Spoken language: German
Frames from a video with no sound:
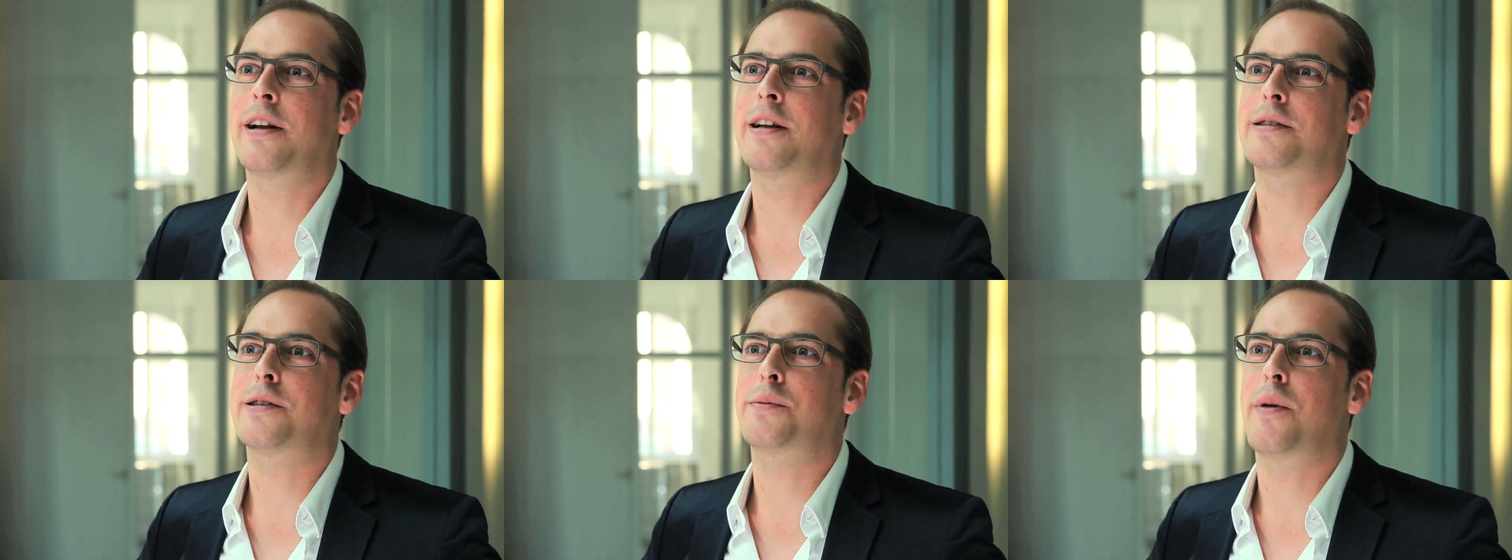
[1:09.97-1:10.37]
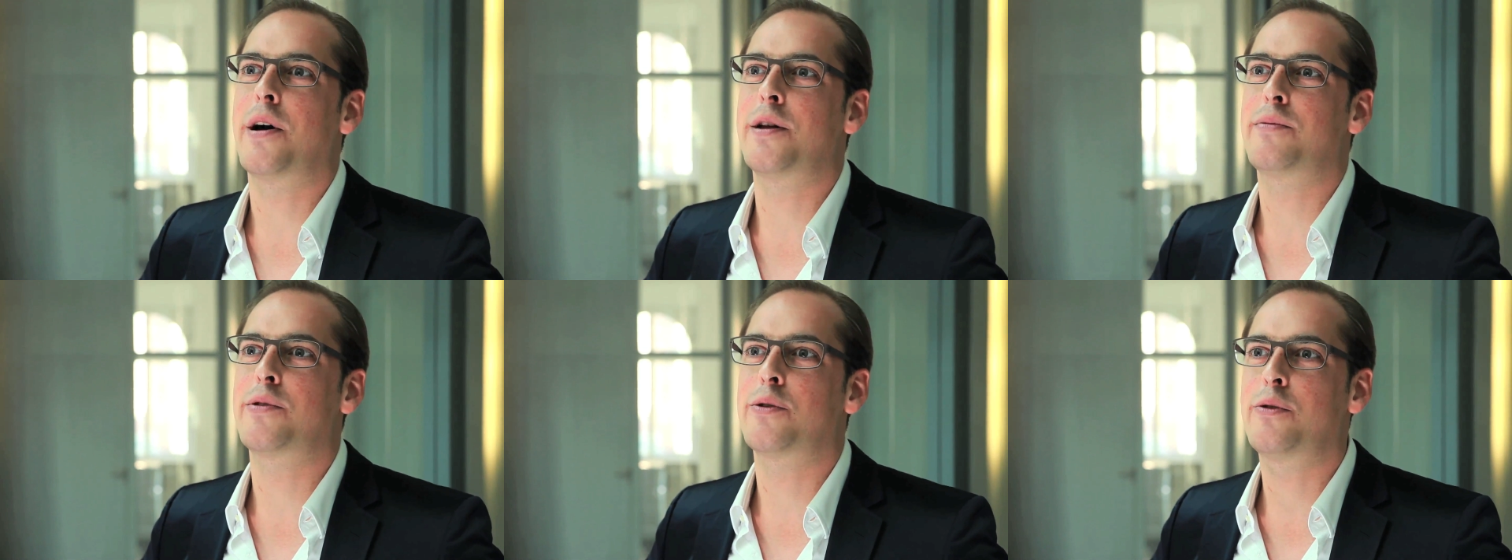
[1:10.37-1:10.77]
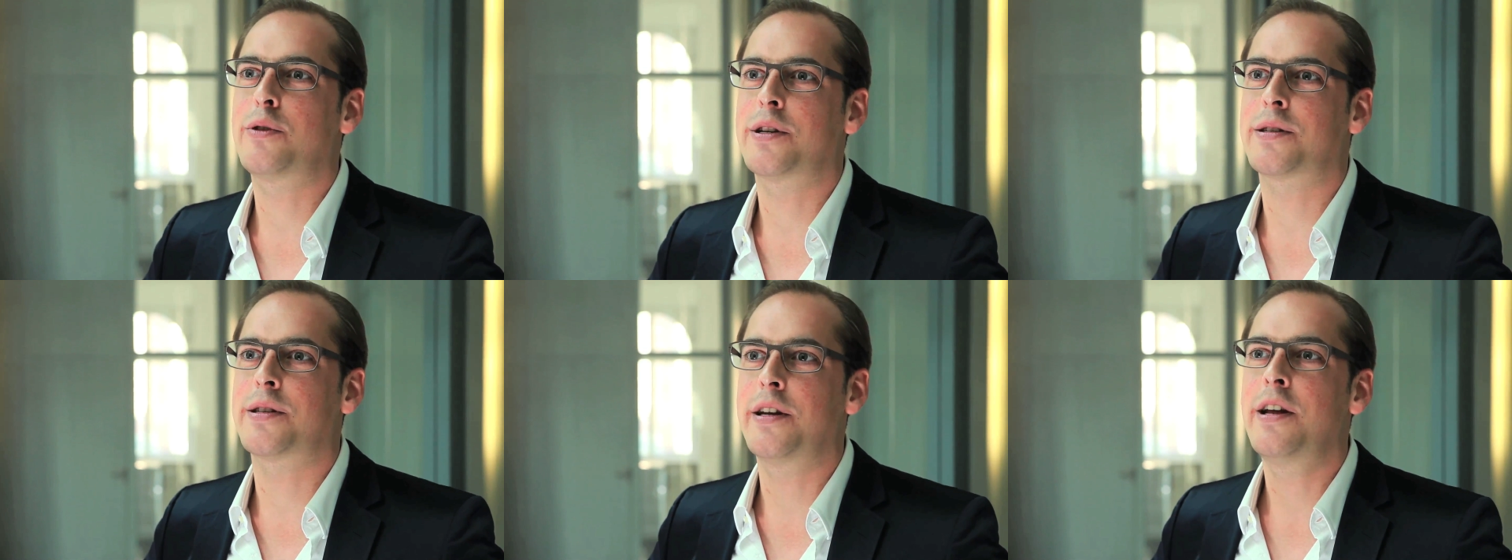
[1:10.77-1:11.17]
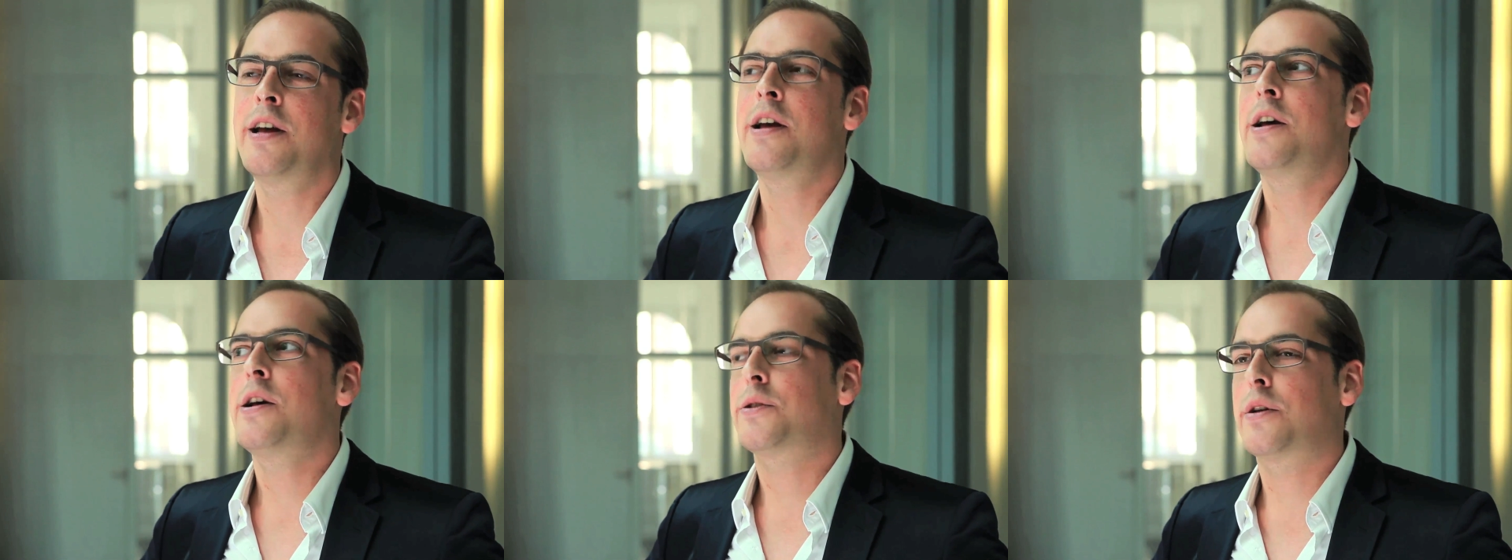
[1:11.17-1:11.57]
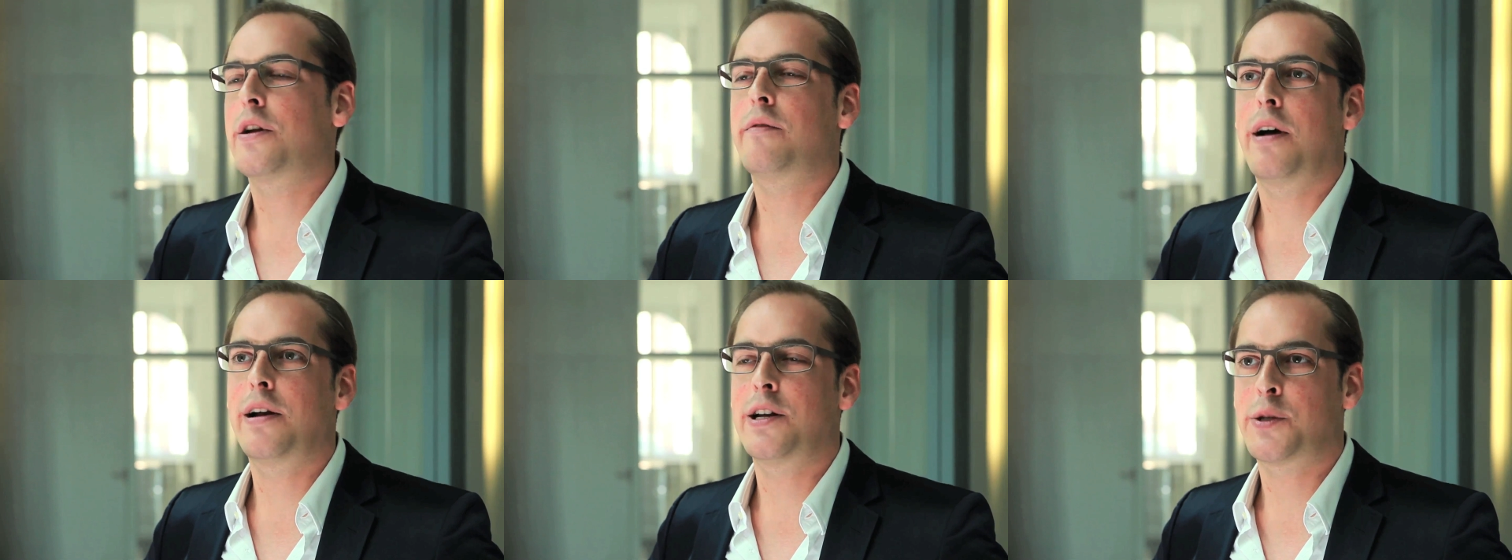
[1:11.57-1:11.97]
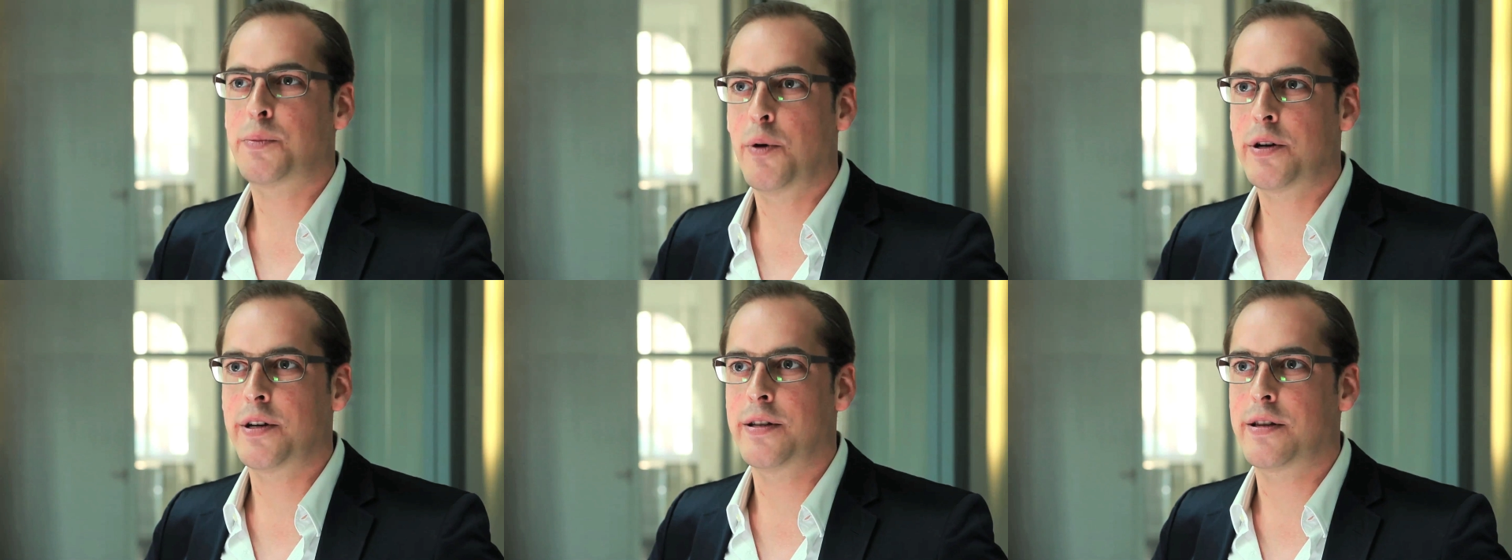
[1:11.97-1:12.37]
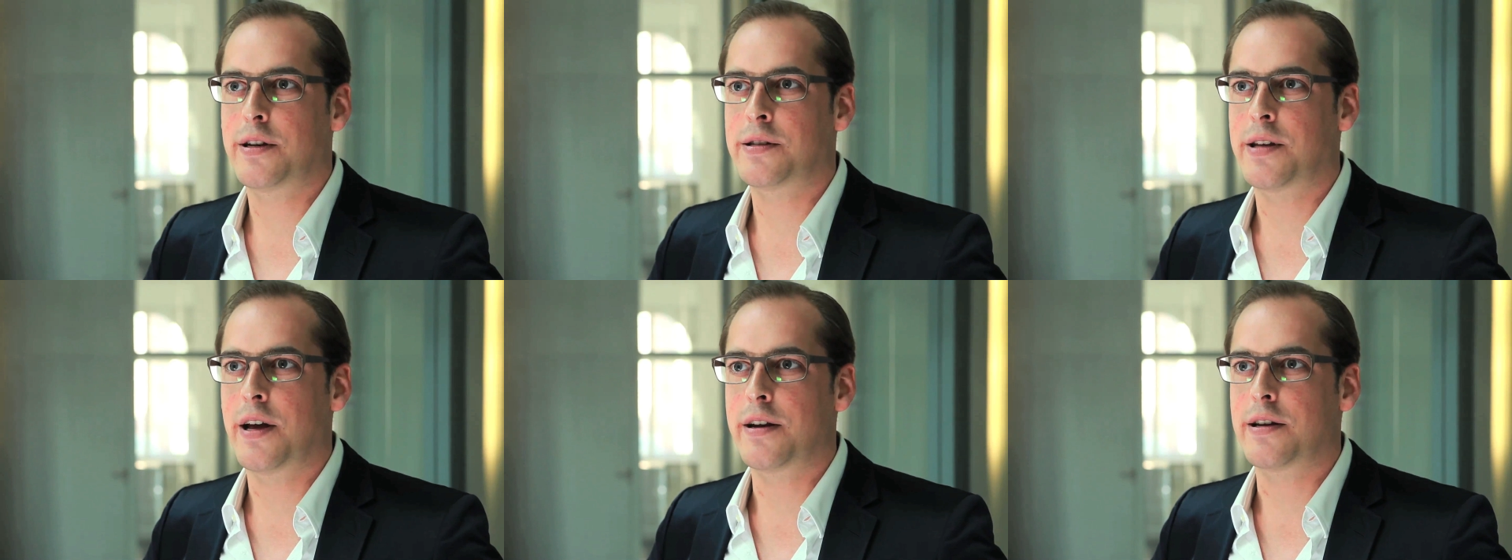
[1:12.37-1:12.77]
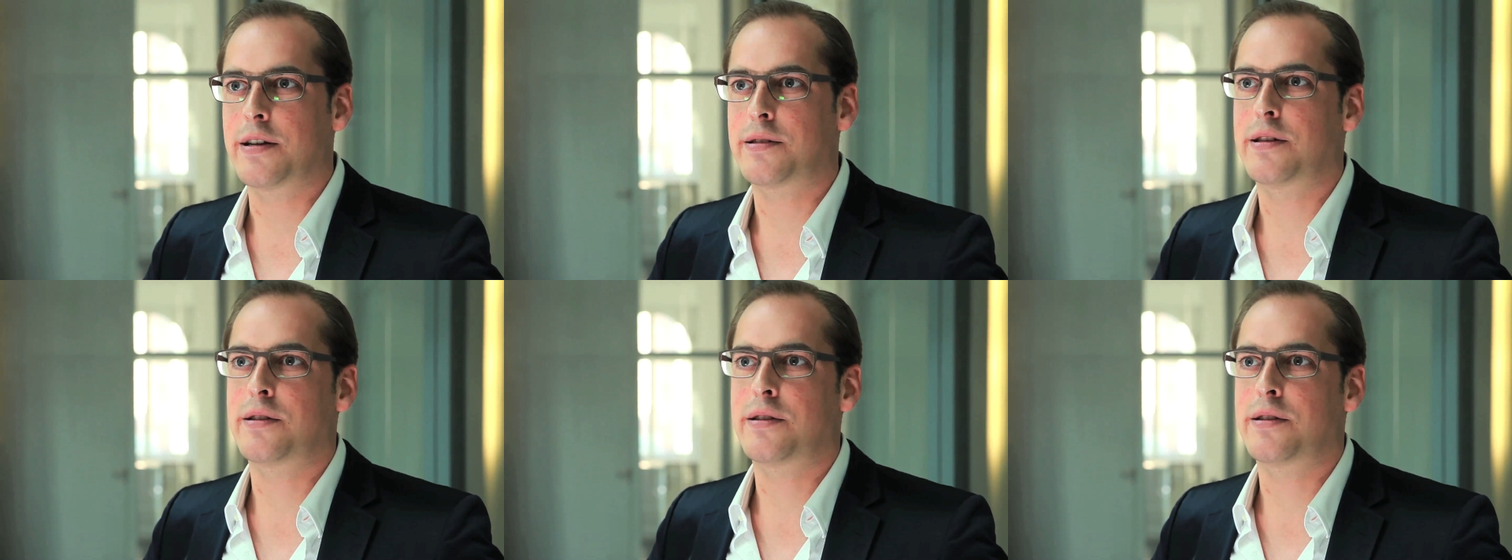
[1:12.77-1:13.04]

dass es meine Produkte sind, sondern weil der Spot interessant ist.